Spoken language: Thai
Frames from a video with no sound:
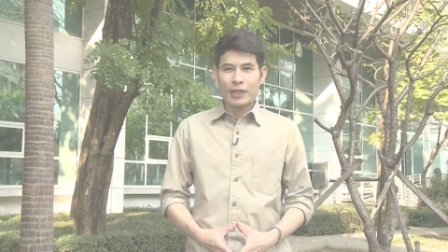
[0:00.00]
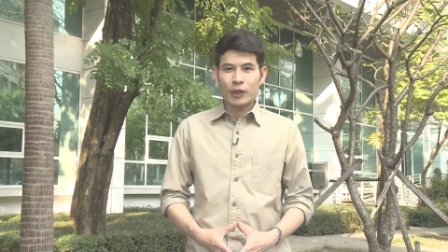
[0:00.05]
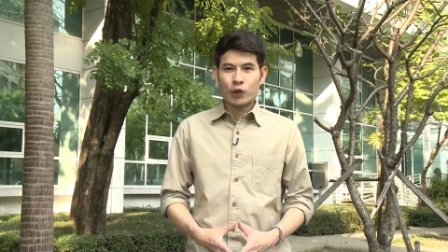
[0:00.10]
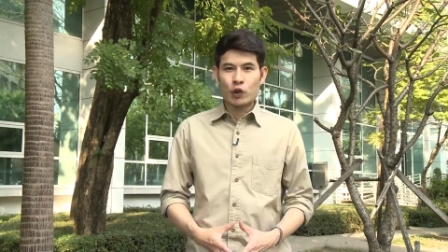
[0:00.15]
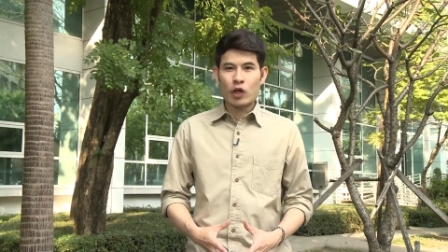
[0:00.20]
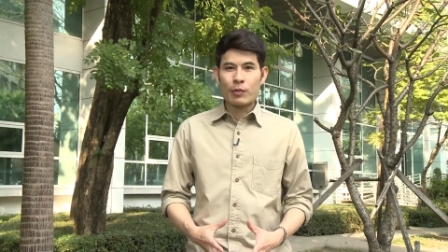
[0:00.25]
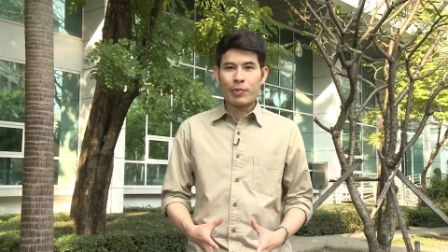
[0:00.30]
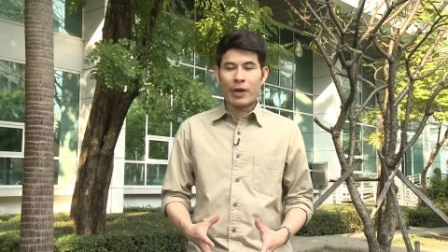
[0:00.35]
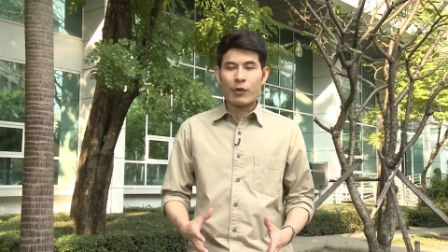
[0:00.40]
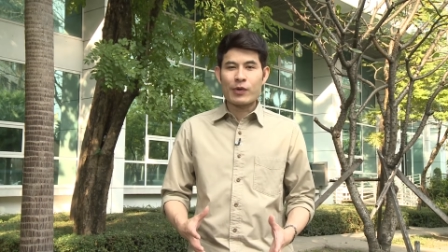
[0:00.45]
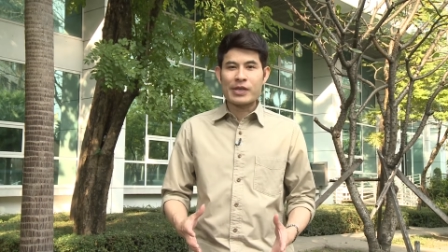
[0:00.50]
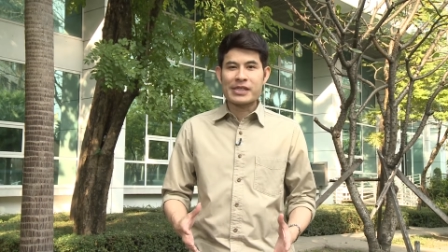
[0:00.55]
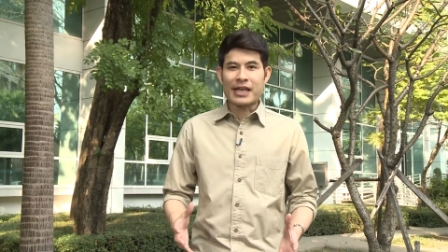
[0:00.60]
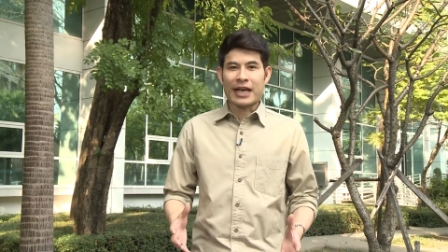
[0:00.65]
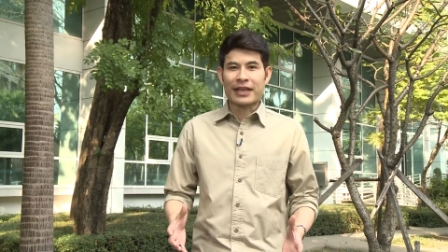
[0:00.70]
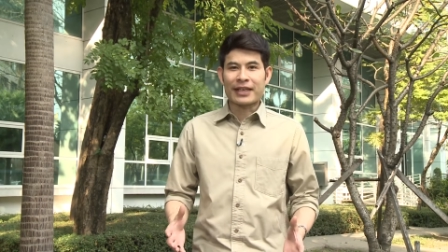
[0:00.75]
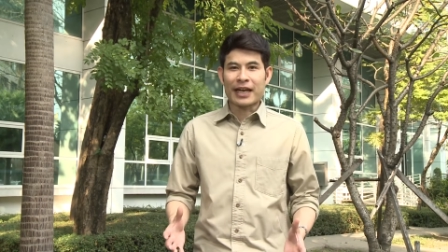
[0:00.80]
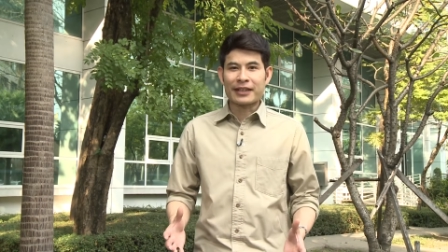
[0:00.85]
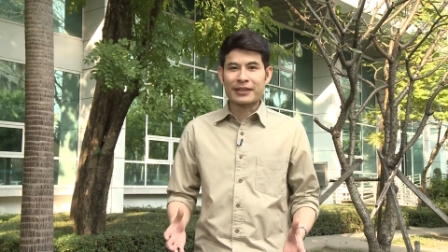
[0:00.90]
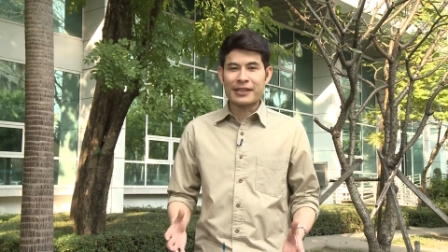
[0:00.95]
ด้วยพระวิสั
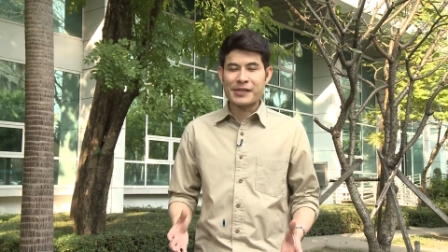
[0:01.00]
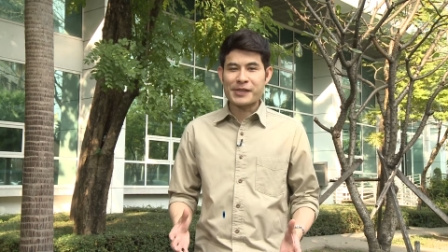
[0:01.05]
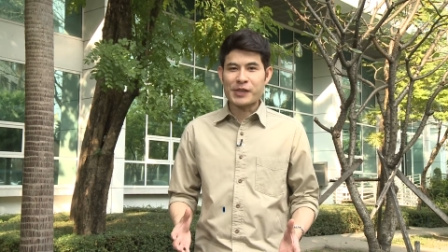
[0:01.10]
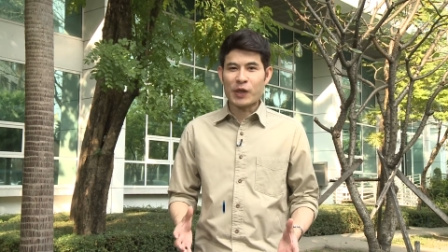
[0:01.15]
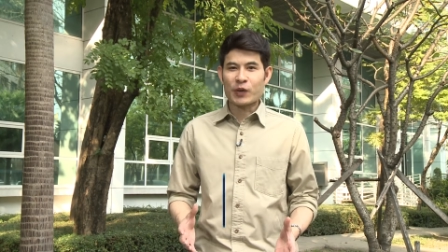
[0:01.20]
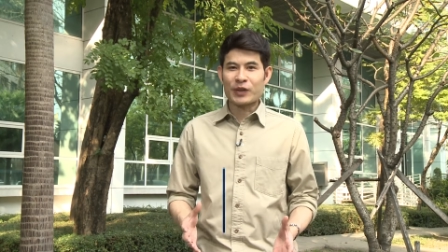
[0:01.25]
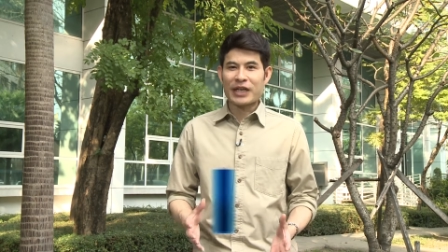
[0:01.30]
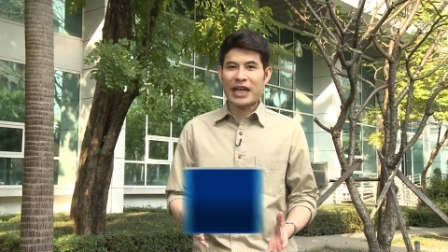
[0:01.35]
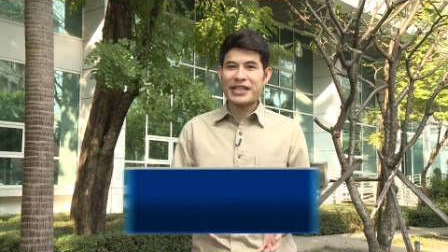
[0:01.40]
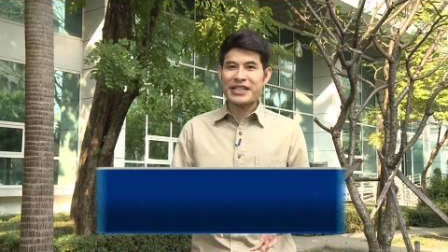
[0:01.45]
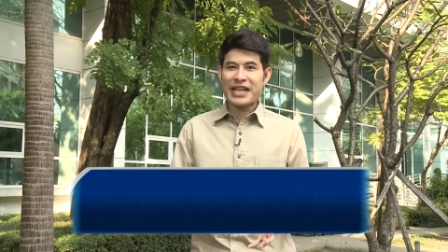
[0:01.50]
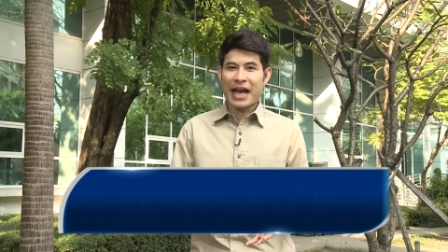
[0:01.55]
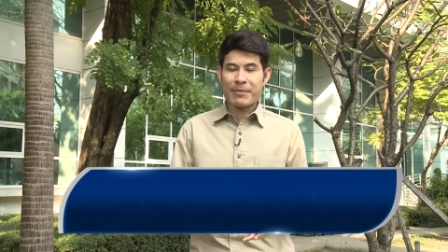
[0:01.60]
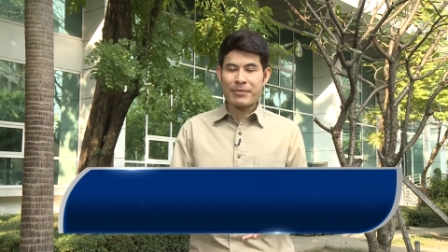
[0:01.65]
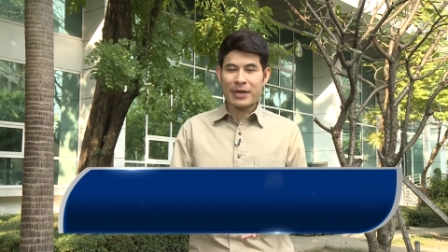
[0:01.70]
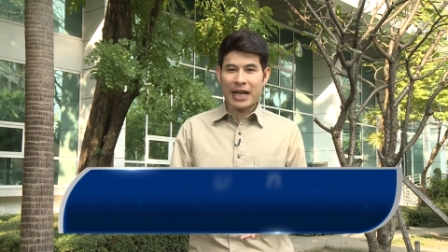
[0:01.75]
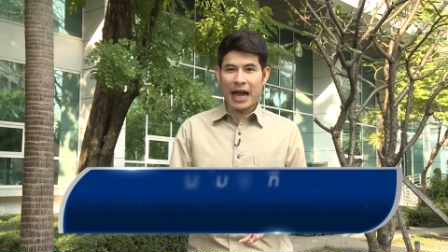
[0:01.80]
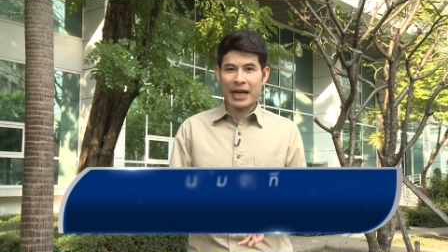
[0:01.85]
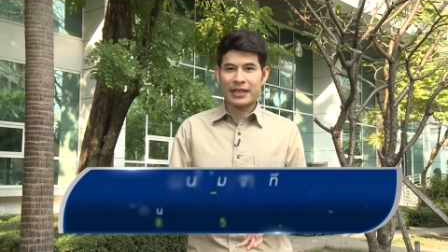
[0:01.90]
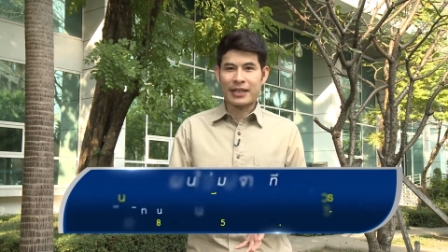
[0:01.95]
ยทัศน์ที่ทรงเน้น
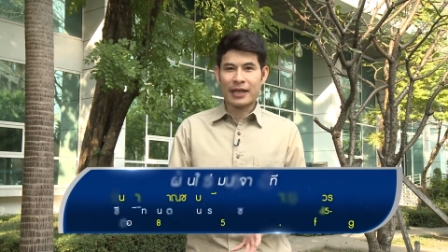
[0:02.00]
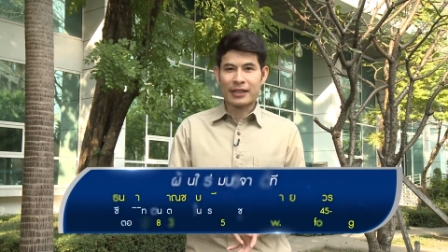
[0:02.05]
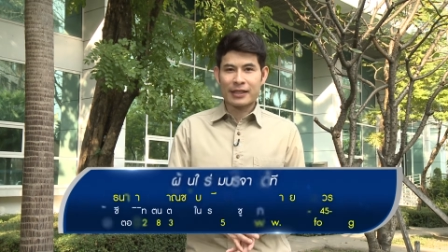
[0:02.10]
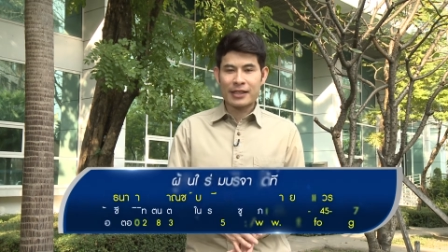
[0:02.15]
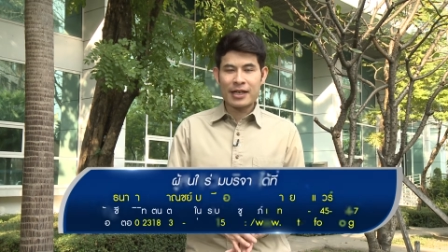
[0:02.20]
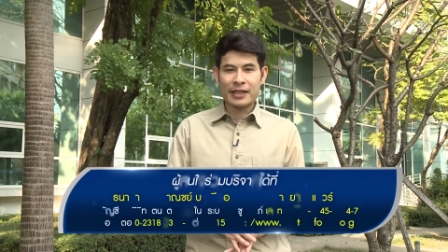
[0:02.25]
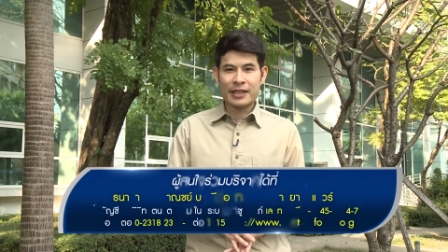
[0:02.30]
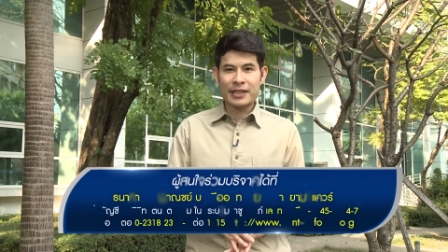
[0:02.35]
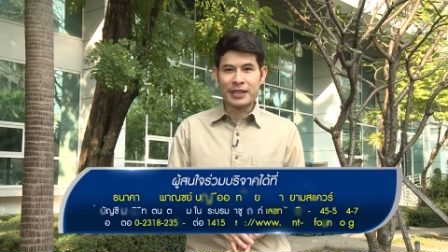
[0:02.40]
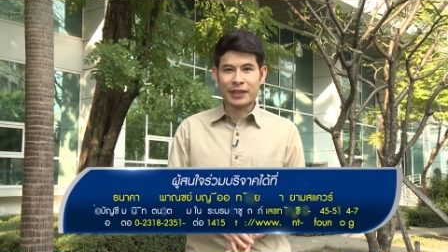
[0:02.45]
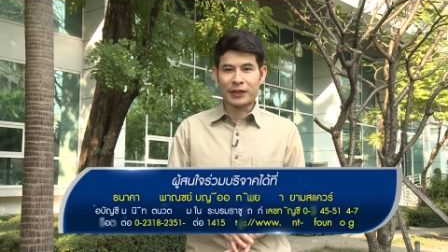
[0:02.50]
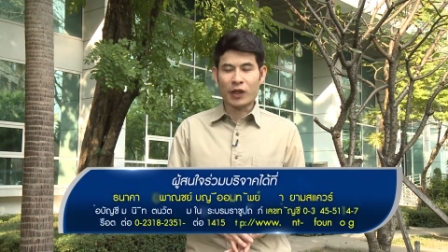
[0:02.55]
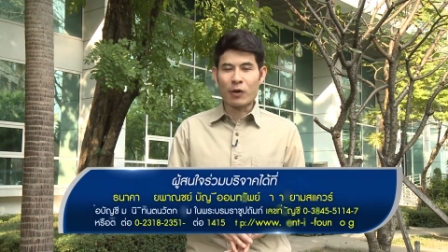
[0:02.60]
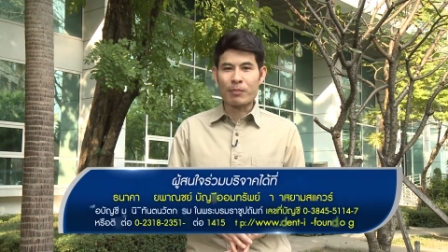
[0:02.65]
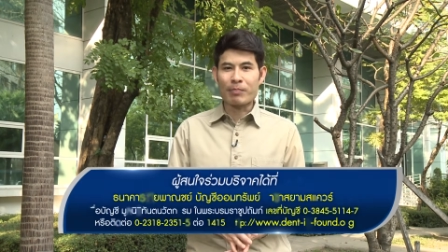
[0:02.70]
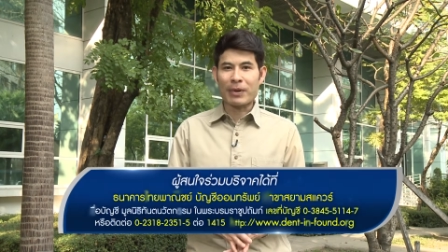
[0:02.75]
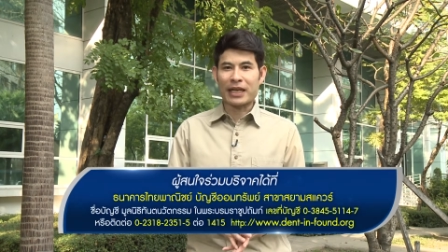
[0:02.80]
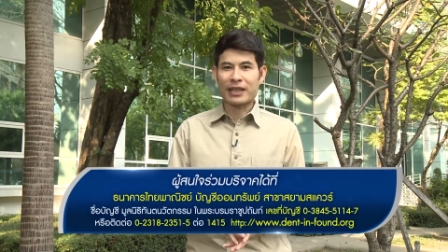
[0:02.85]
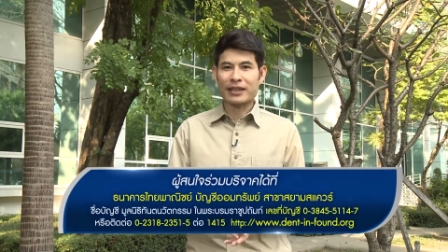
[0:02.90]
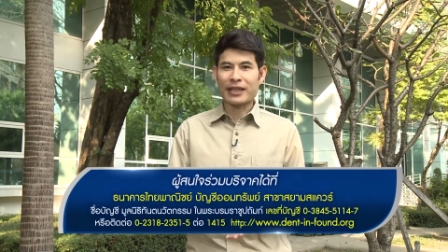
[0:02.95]
ย้ำการคัดเลือกที่จะต้อง
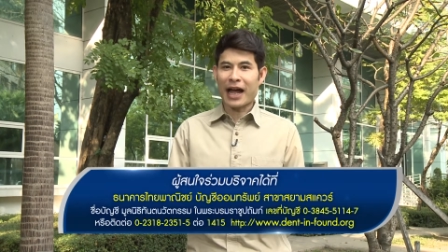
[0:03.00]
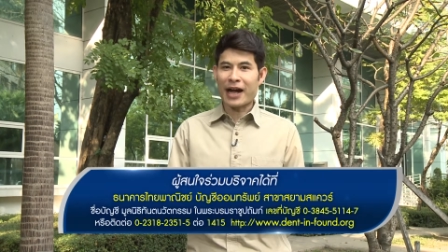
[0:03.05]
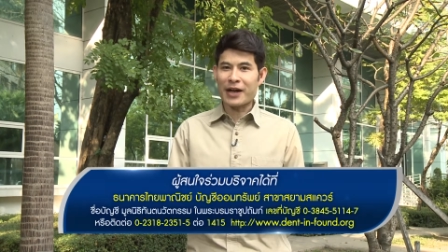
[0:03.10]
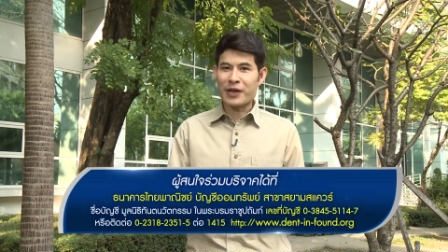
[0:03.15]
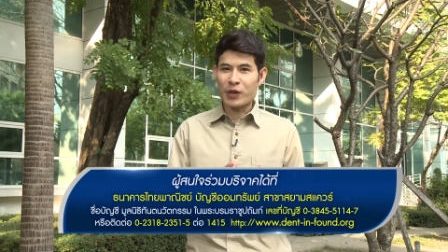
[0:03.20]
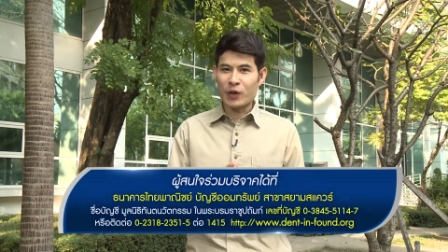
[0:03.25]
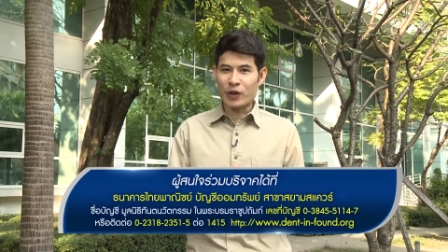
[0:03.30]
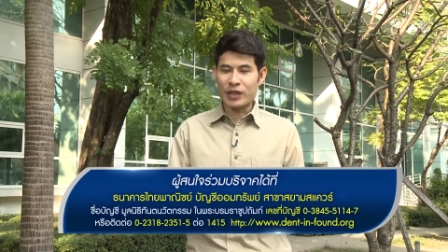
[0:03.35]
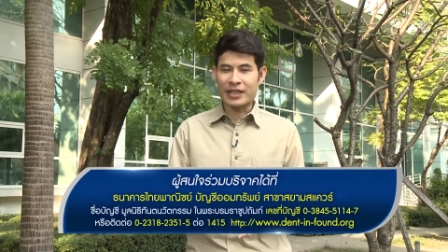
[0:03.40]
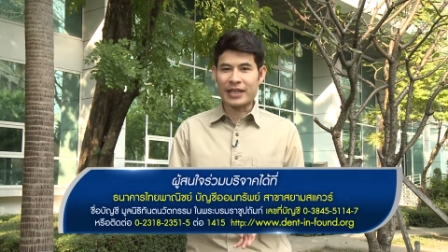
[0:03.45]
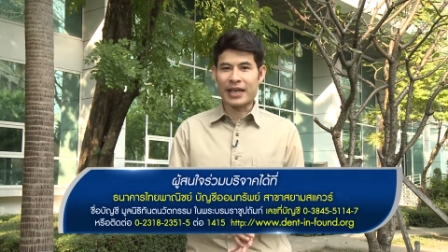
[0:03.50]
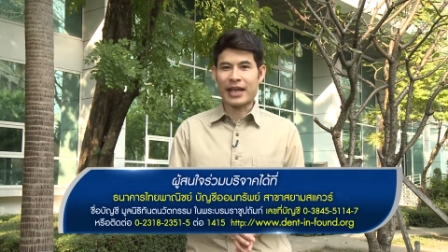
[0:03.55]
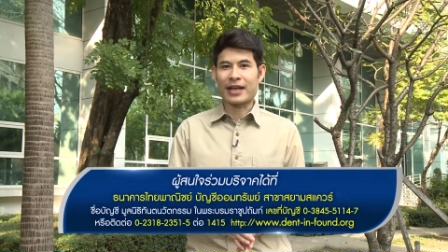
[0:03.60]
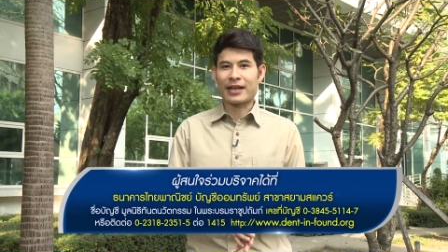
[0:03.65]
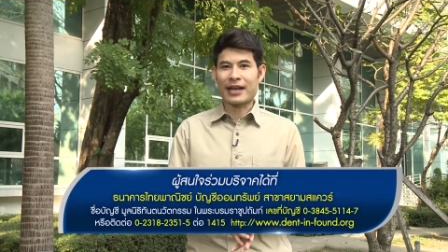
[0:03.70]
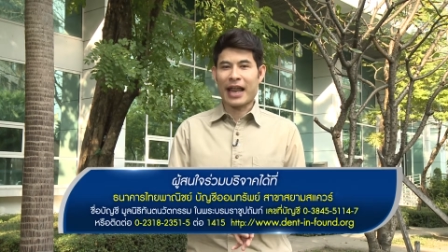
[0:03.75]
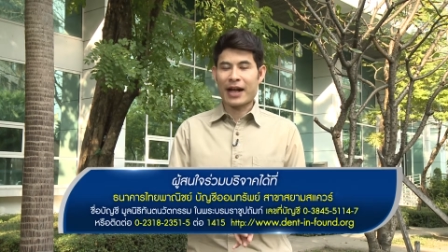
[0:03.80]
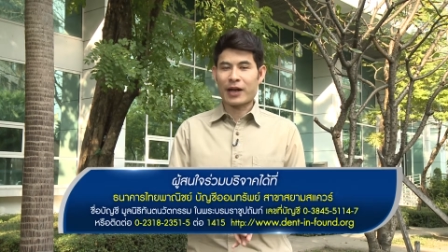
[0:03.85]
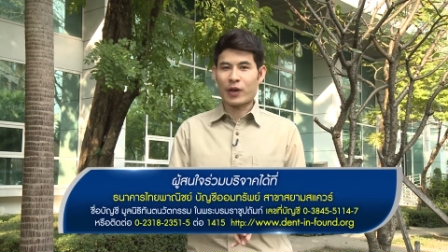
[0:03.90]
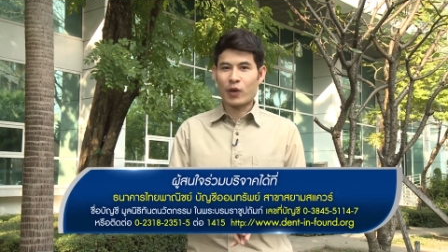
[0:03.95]
เป็นทั้งคนเก่ง
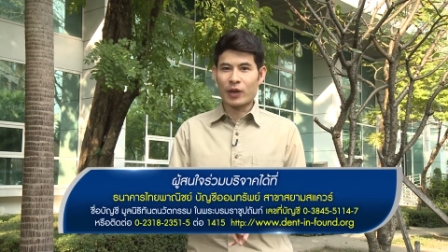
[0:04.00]
และ